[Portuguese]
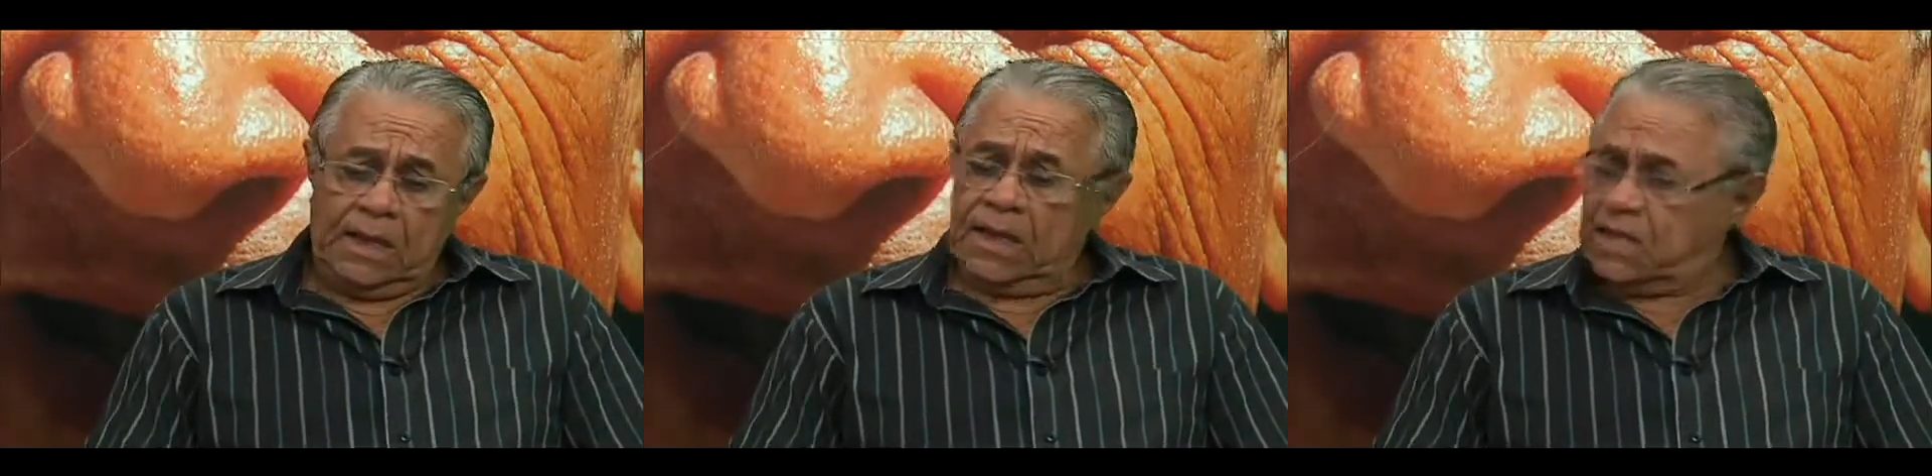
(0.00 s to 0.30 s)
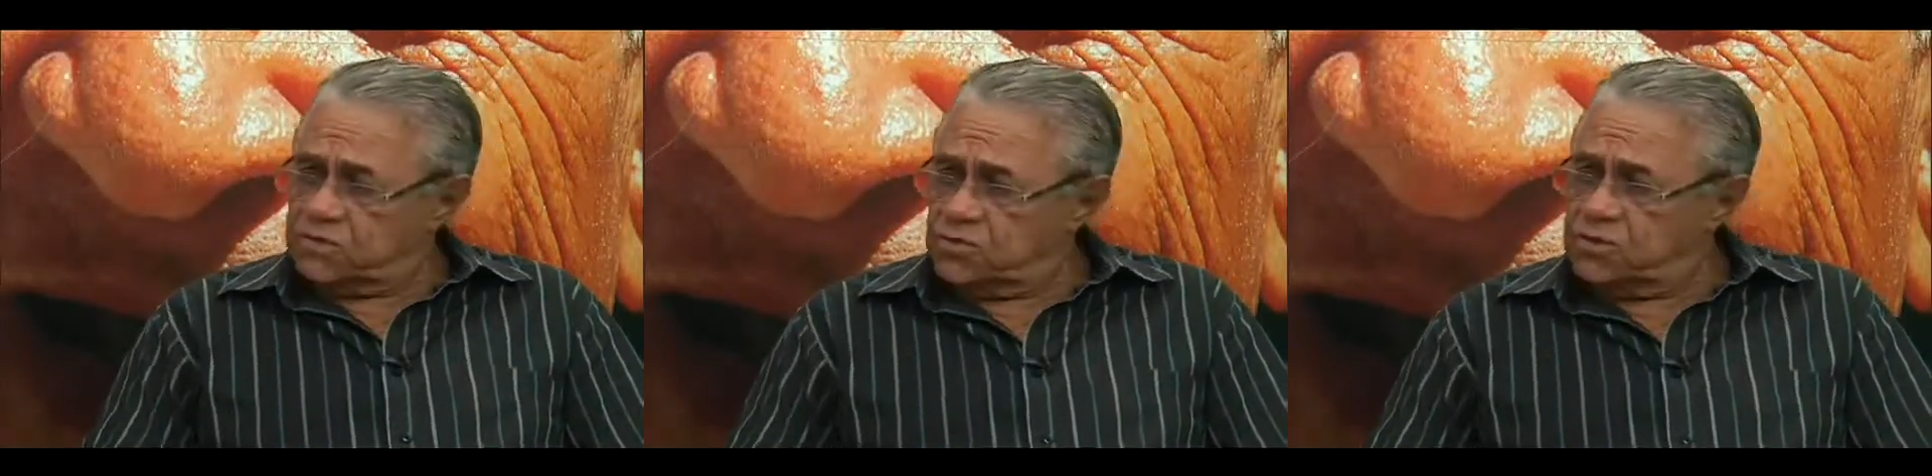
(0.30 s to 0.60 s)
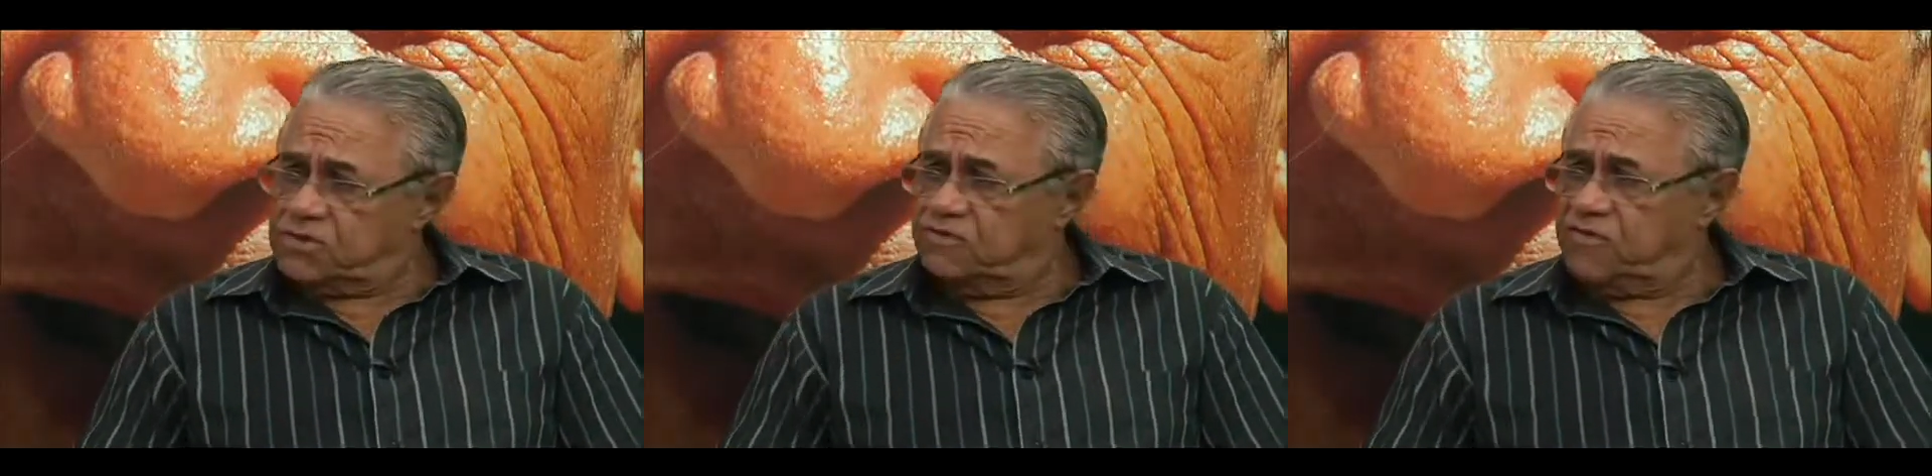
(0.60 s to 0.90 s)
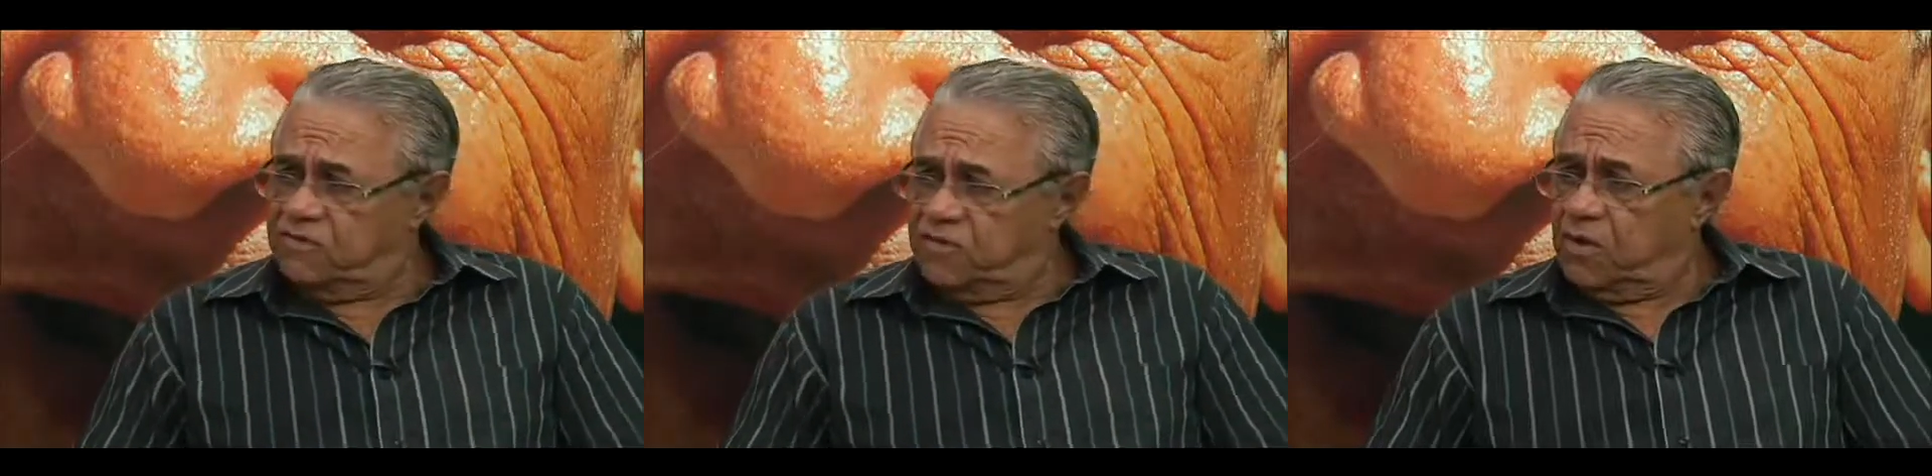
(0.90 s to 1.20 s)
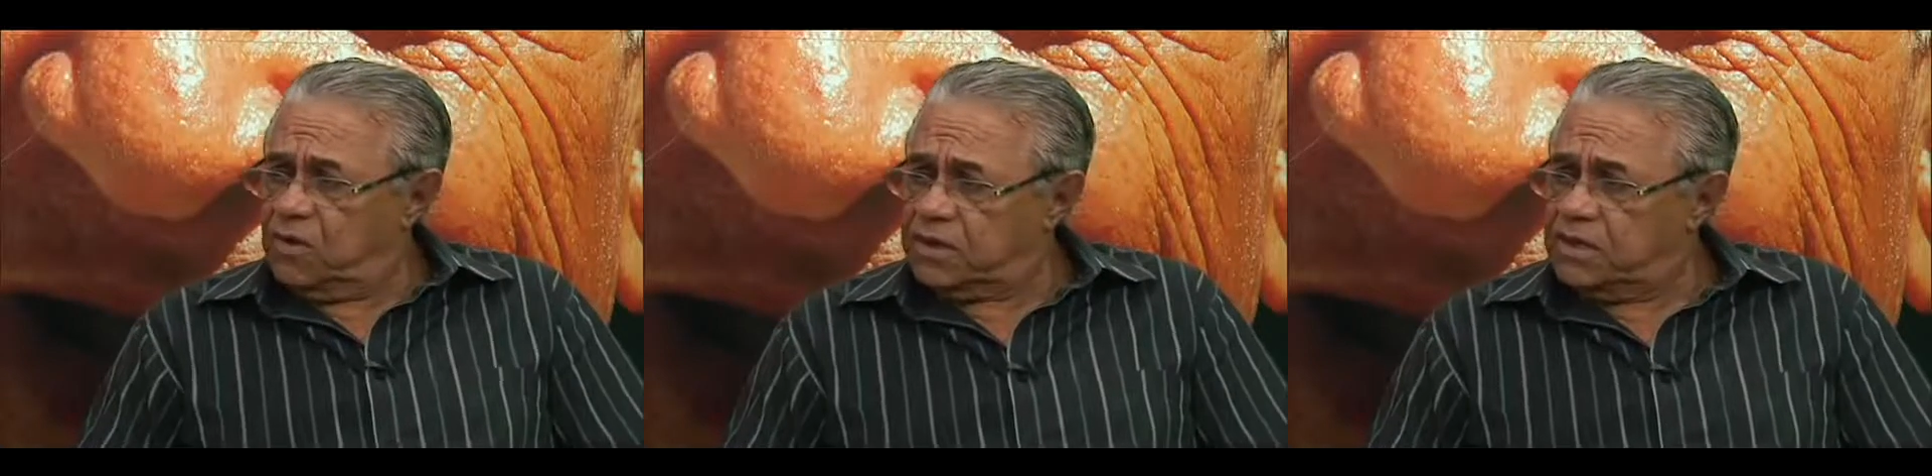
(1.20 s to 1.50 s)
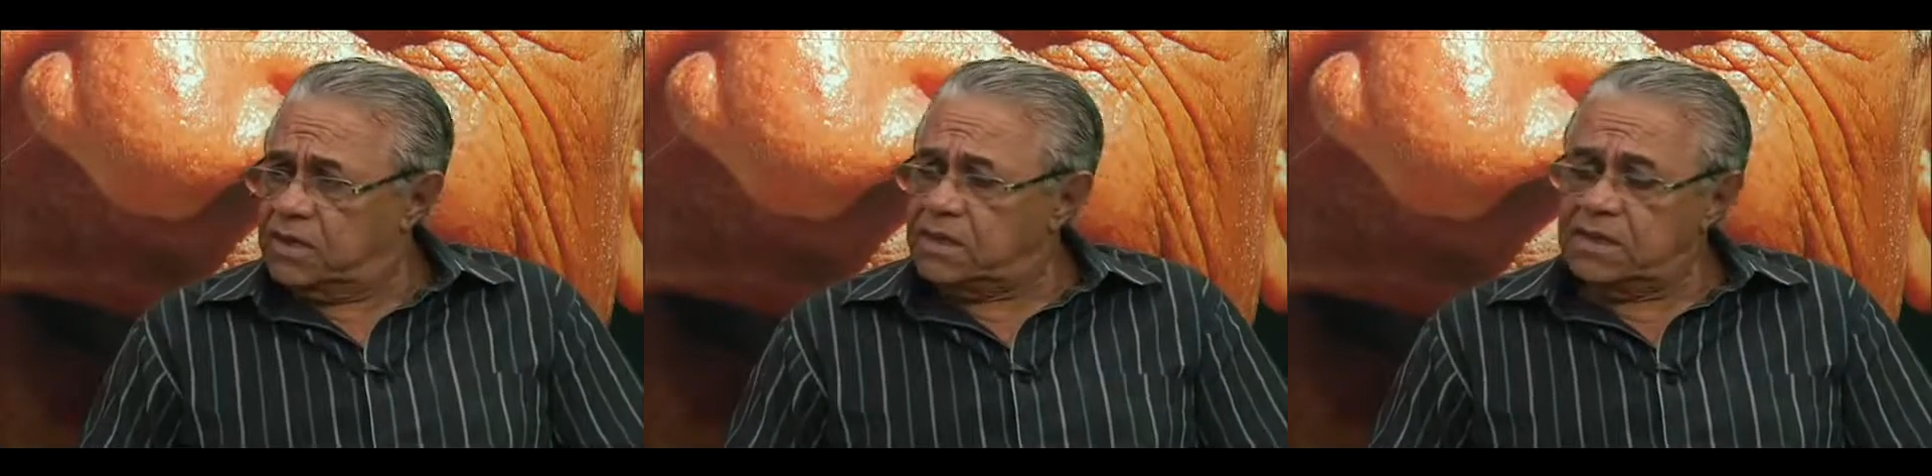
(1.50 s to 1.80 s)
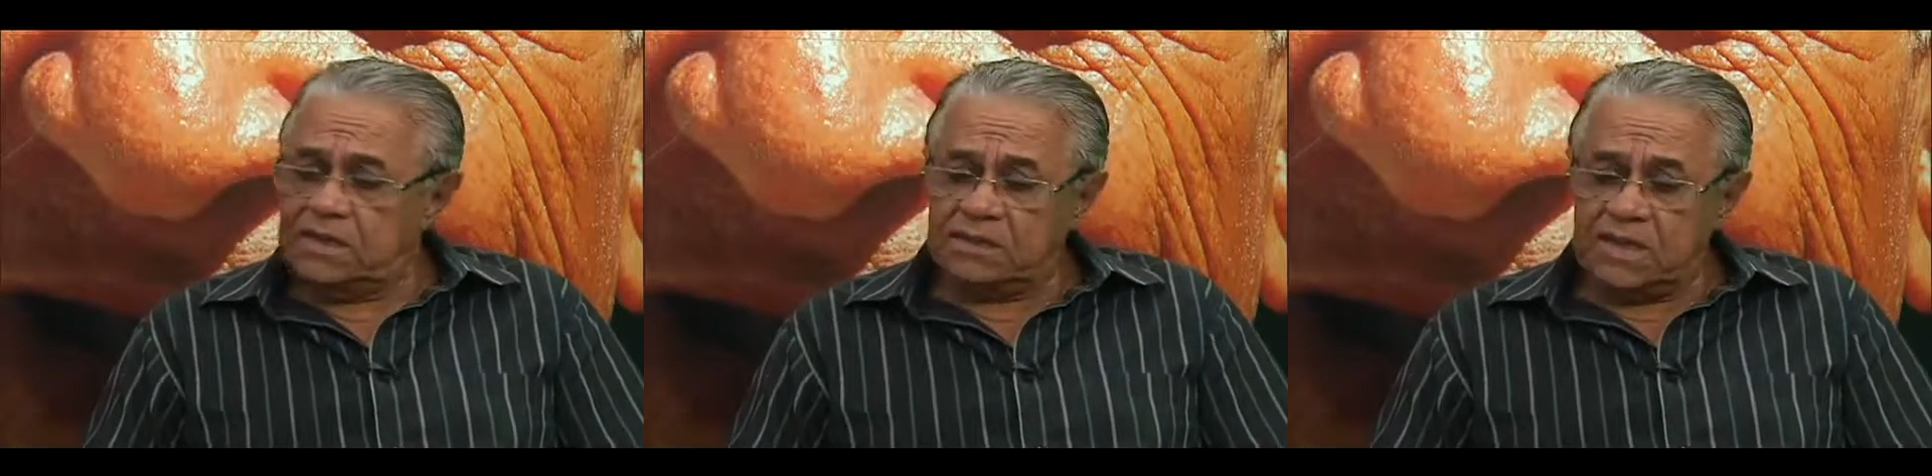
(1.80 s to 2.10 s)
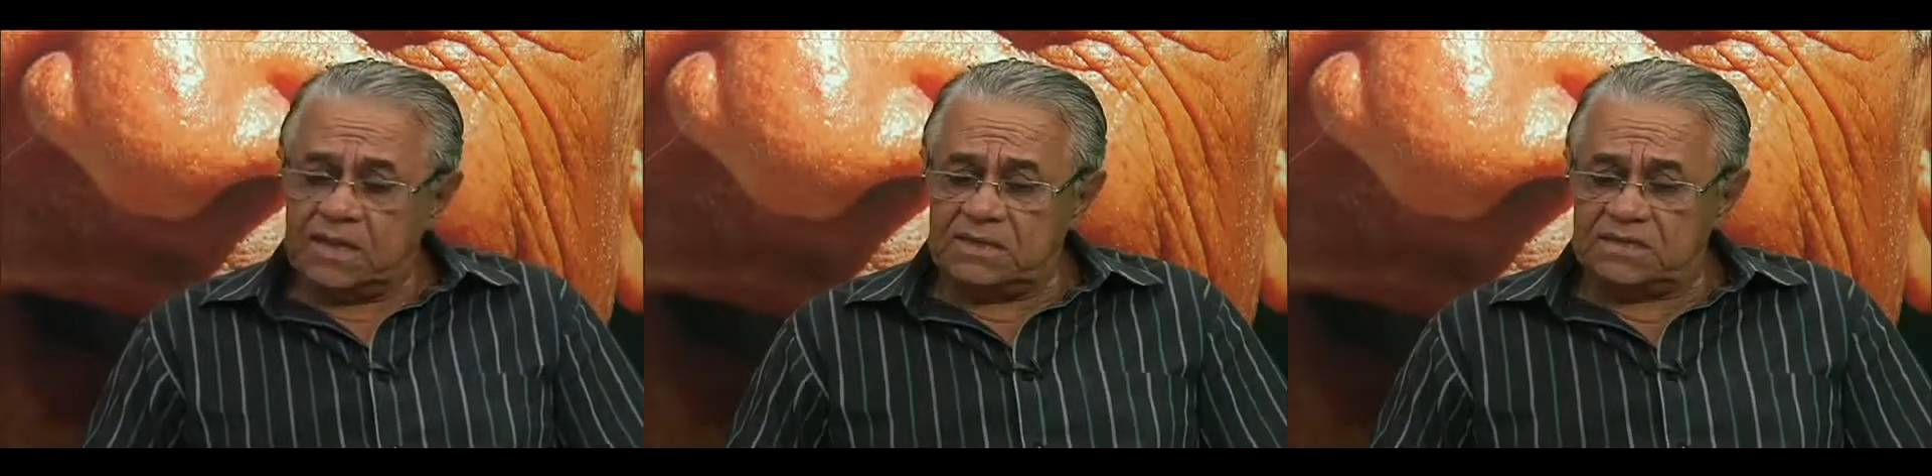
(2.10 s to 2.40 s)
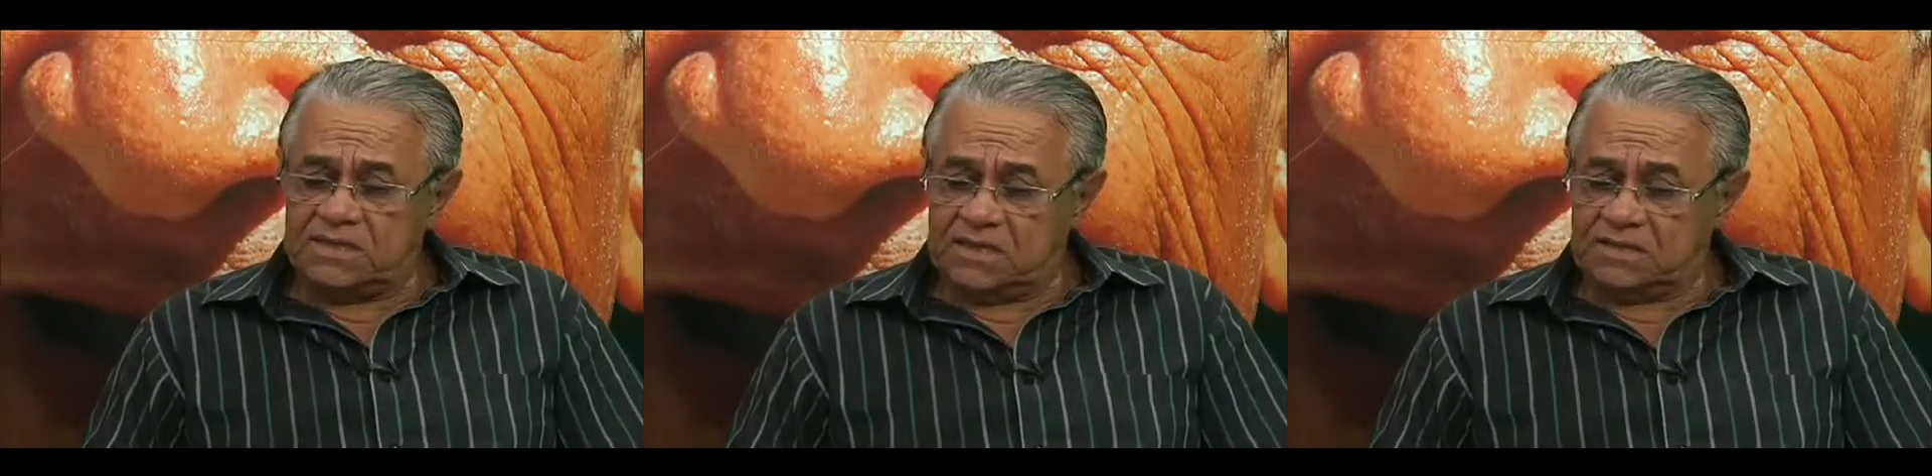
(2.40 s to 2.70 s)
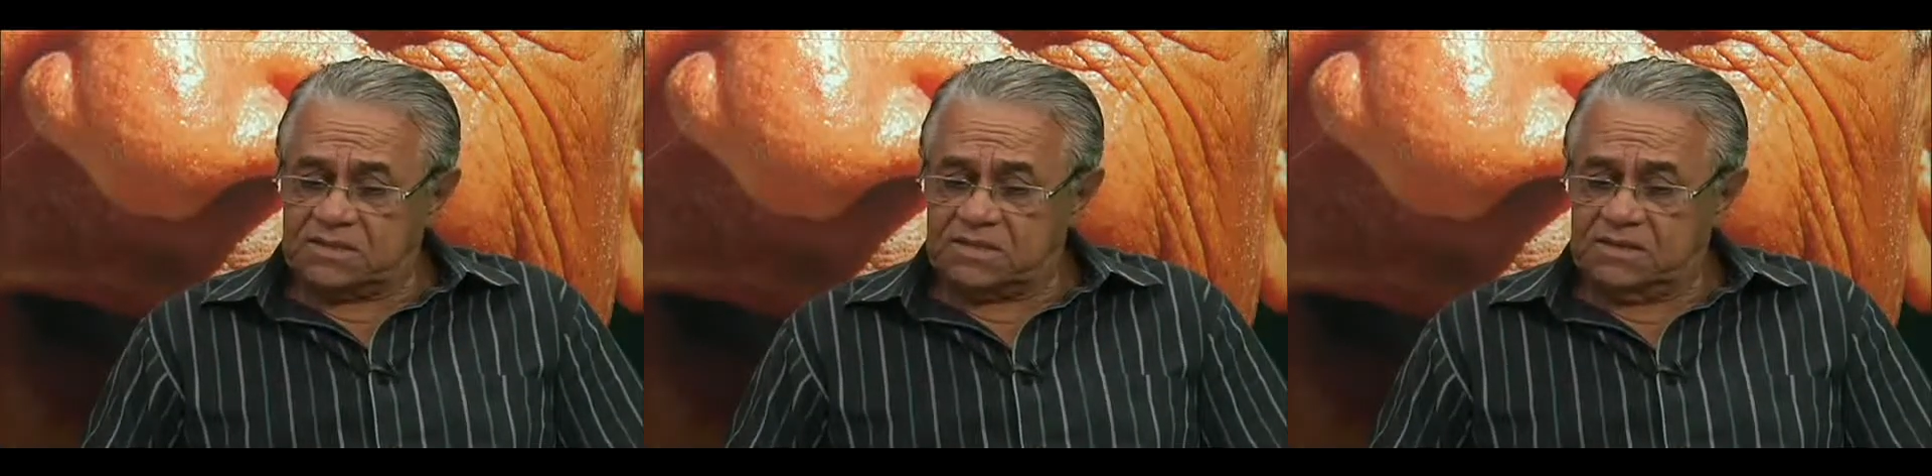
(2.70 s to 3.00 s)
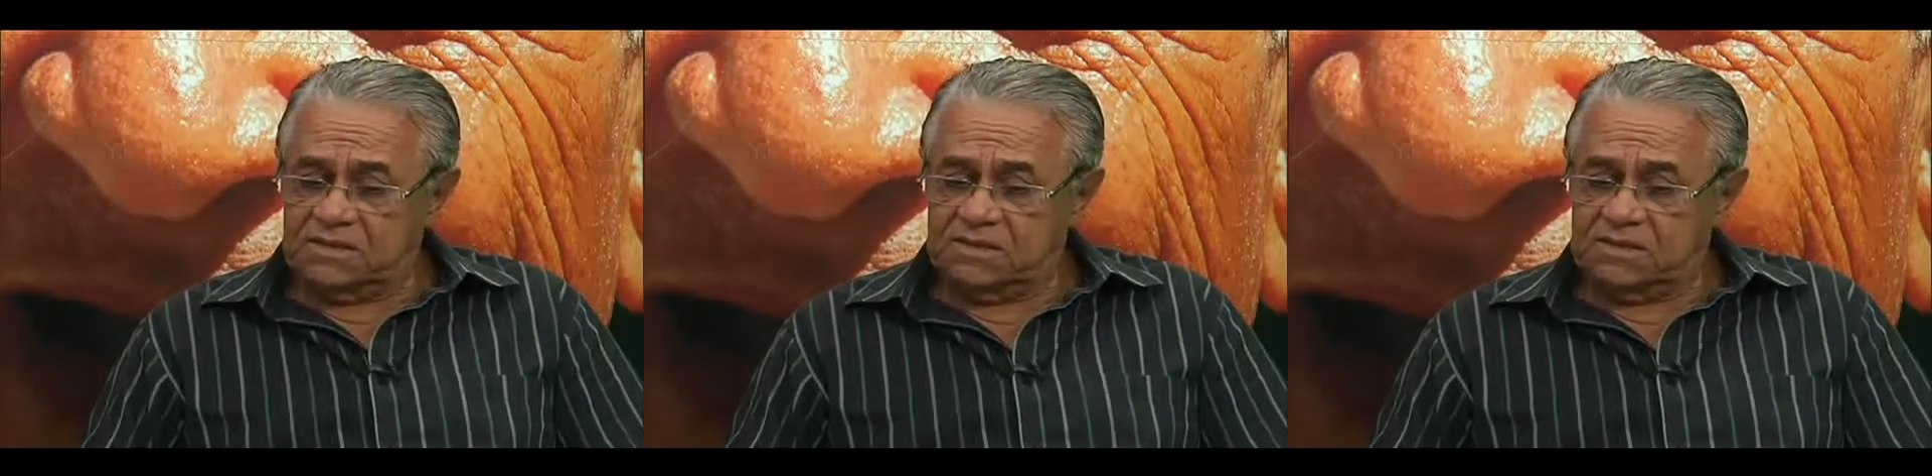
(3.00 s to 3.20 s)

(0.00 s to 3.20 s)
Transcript: Casou-se, viveu aqui e interessante